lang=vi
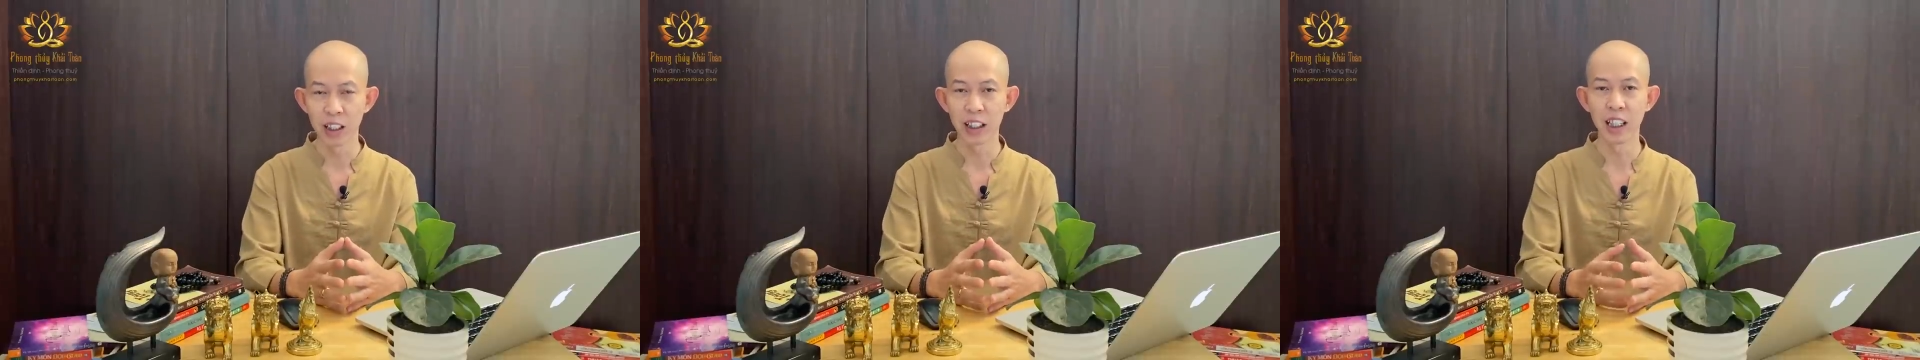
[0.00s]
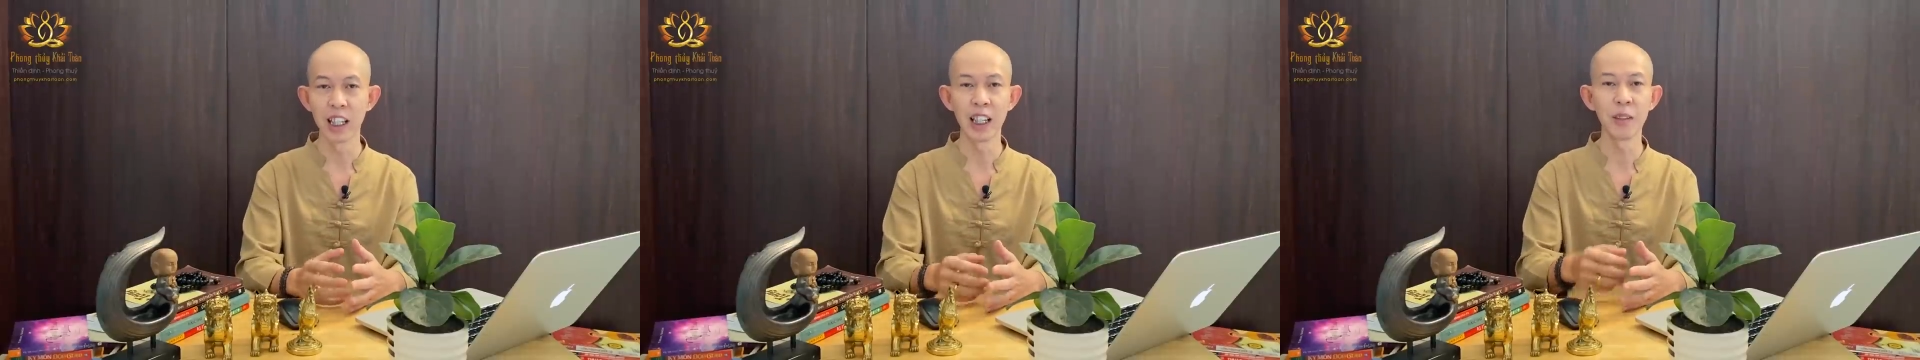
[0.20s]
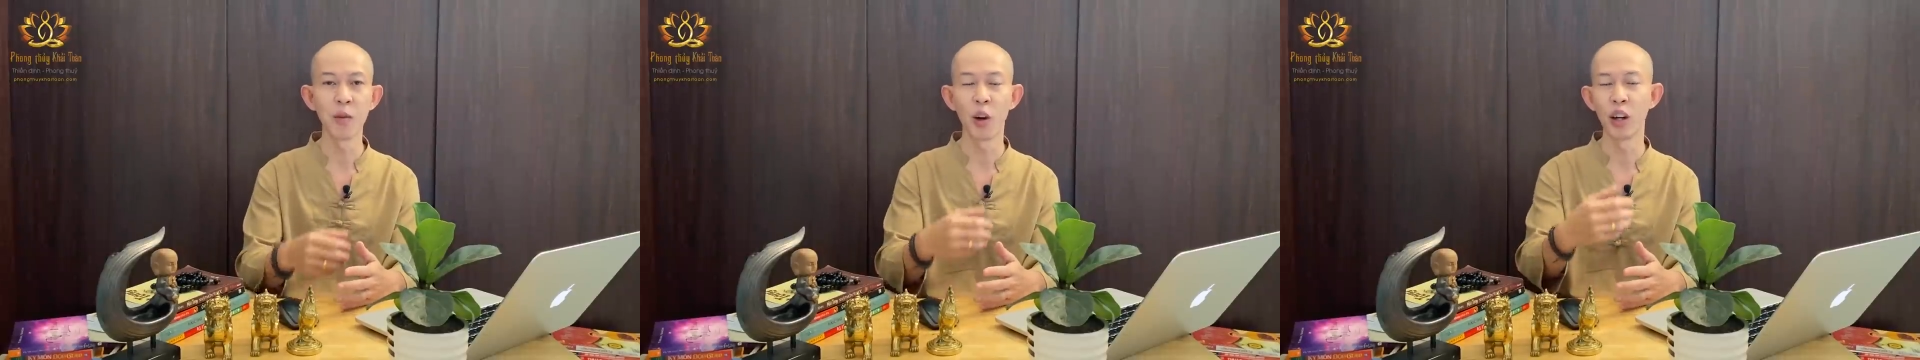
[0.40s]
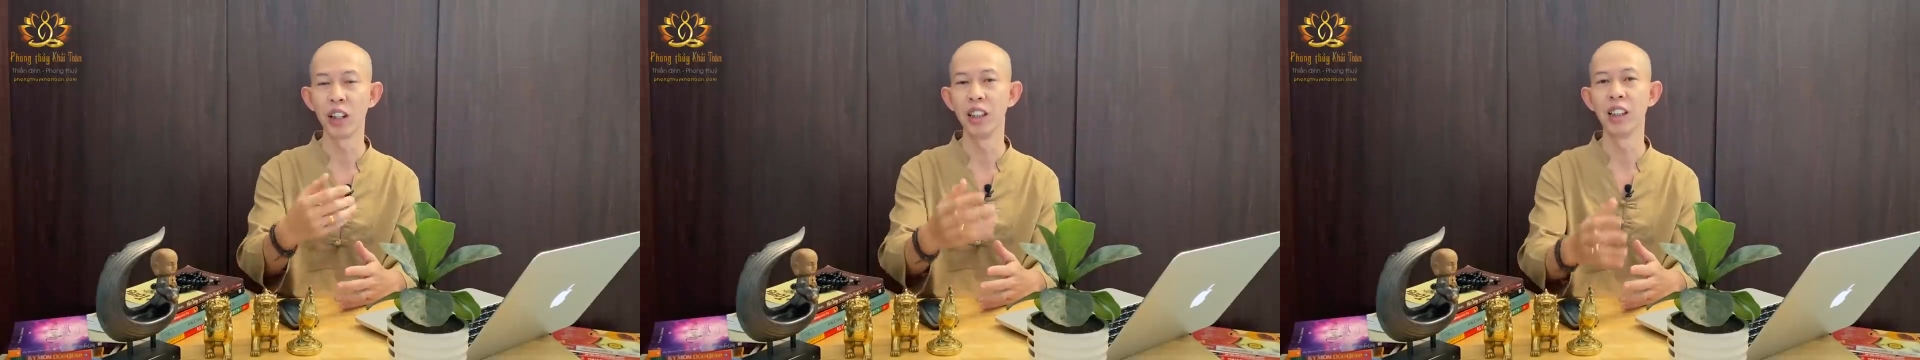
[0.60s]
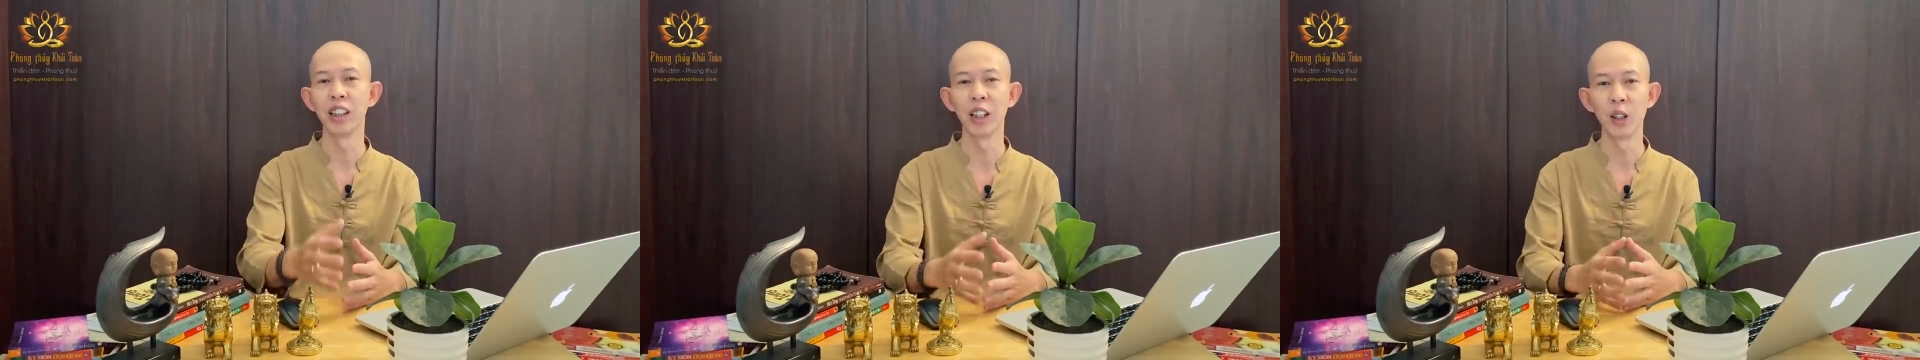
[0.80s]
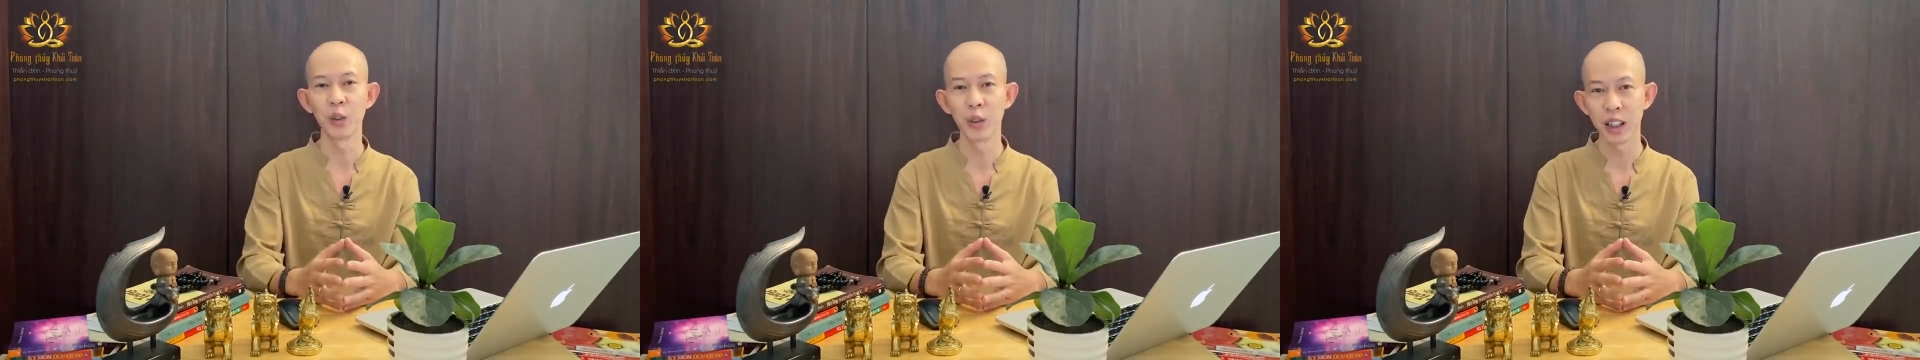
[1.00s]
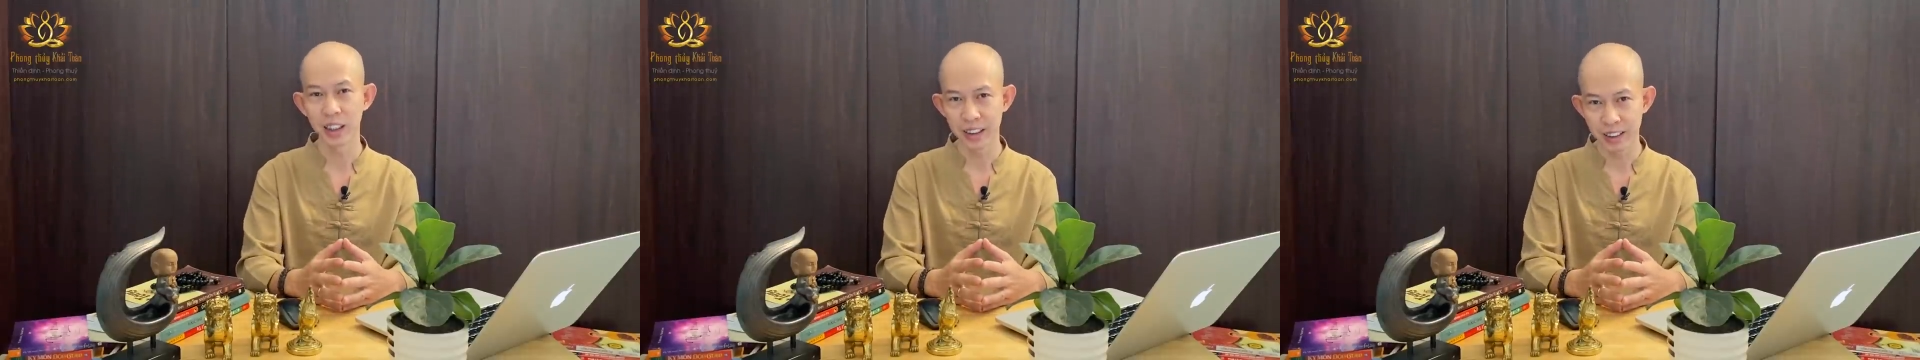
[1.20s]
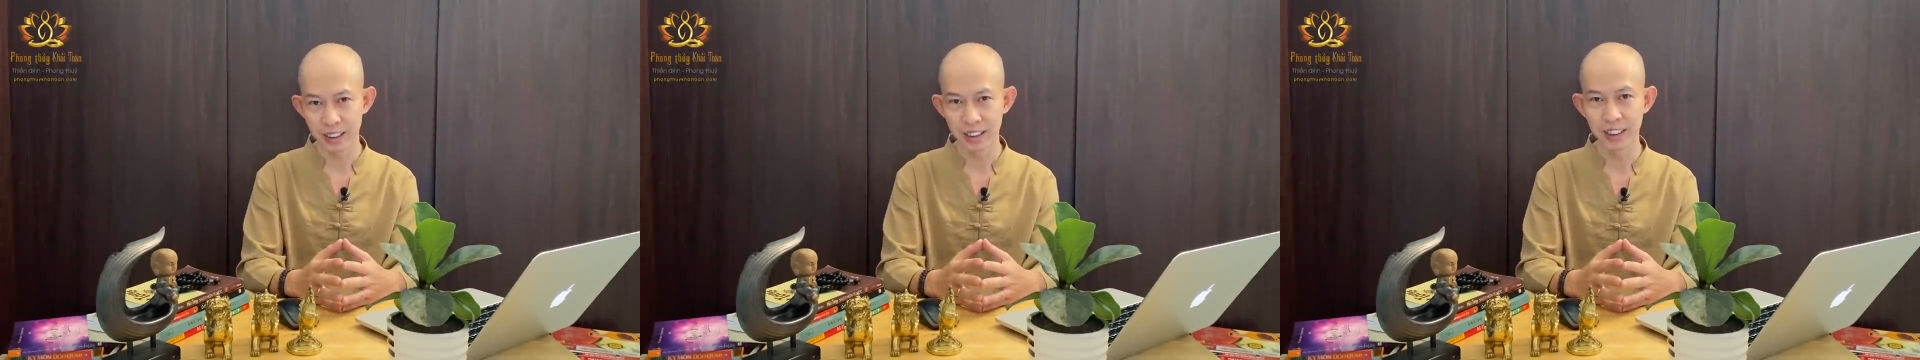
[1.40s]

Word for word: khiến mọi người yêu thích.